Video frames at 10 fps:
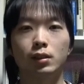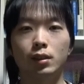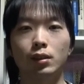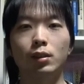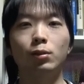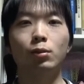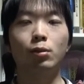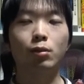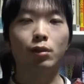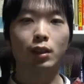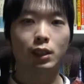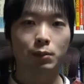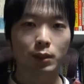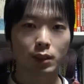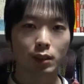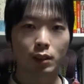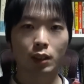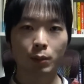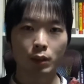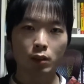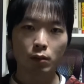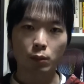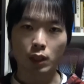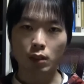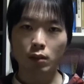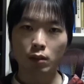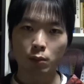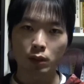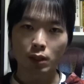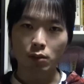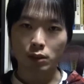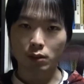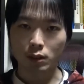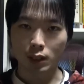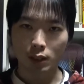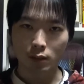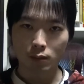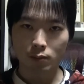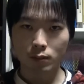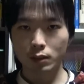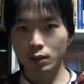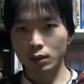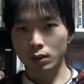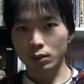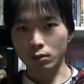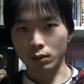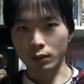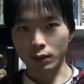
チャンネル登録お願いします。画面の右上のボタンを押してください。それで